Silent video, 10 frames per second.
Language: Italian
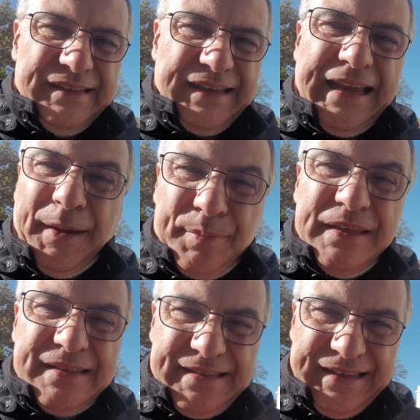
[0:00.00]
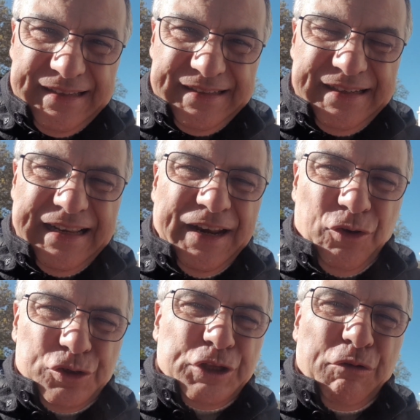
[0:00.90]
che capisse che la
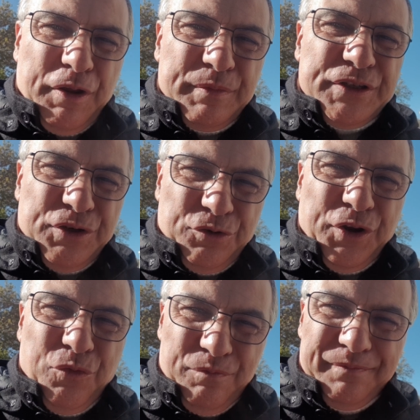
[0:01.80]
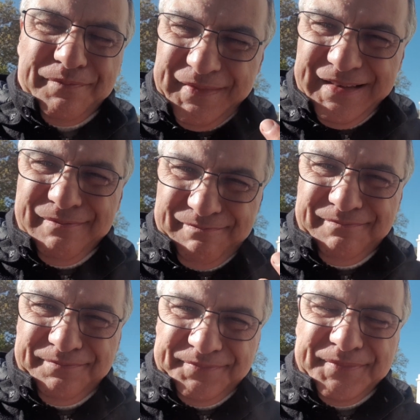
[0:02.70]
nostra era una missione
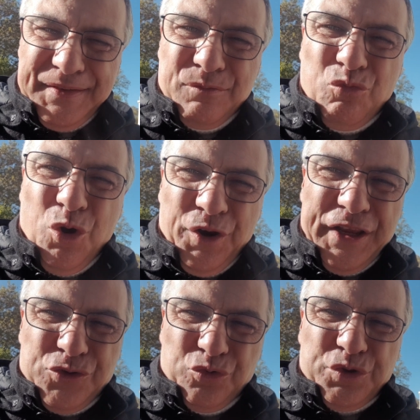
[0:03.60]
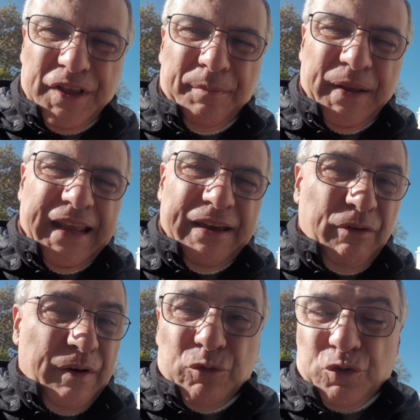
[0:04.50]
buona e giusta perché
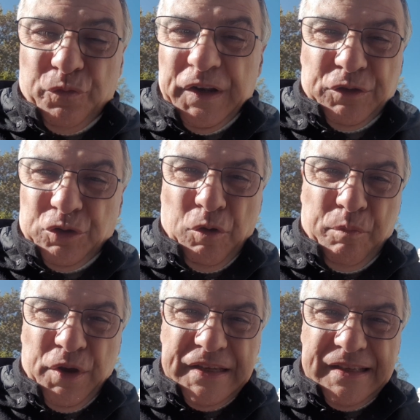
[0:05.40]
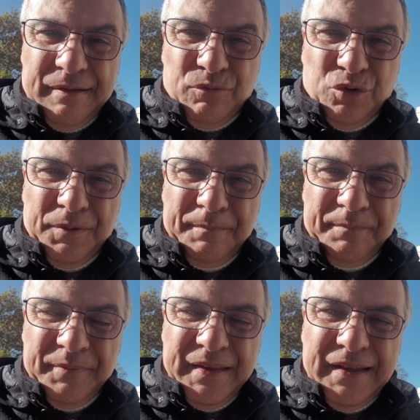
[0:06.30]
avevamo sofferto troppo a Istanbul.
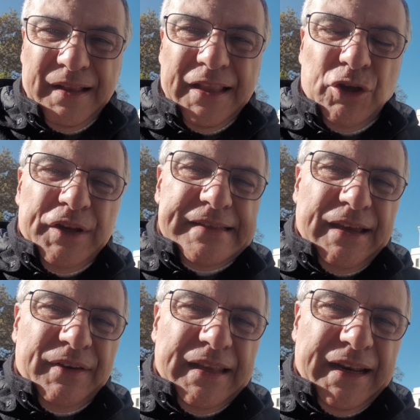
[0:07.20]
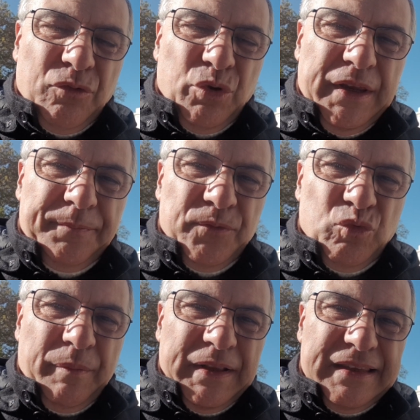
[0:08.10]
Io iniziai a venire qui
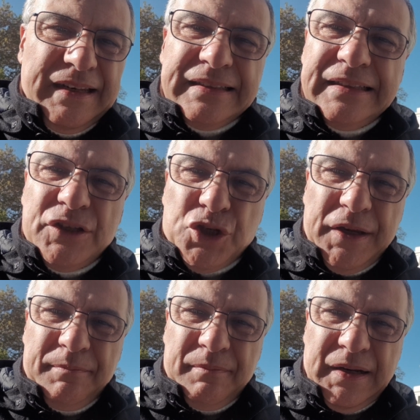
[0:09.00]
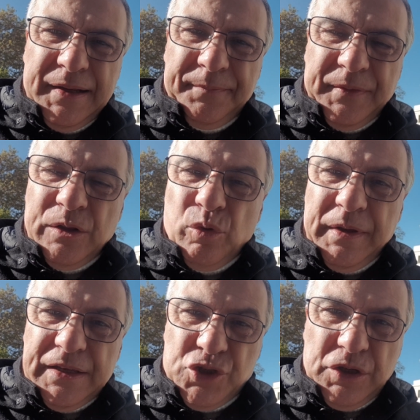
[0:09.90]
una mattina di dicembre del
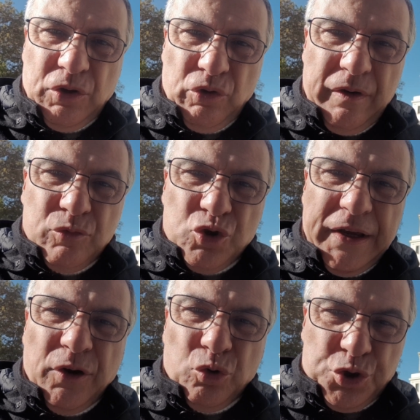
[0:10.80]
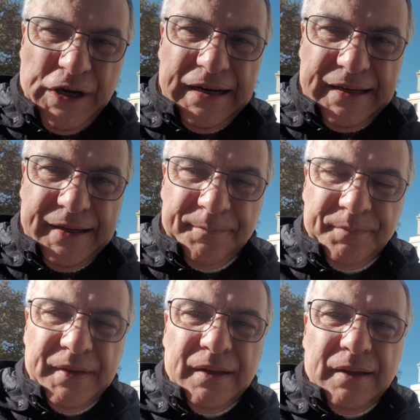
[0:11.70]
2005, dovevamo giocare con lo Schalke.
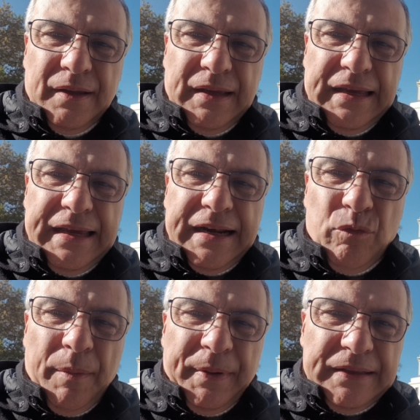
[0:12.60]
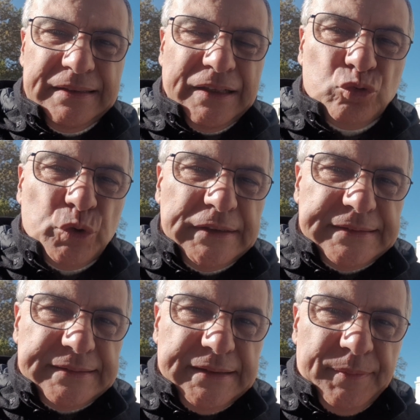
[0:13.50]
Era una partita
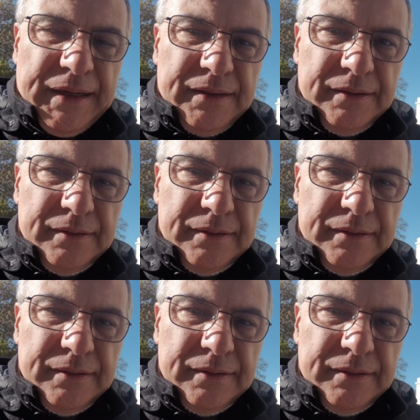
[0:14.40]
durissima